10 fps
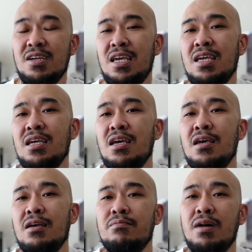Okay,
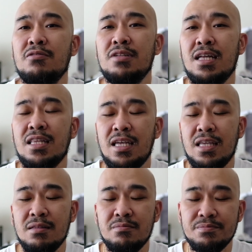bago
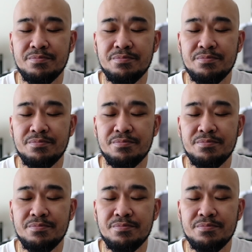natin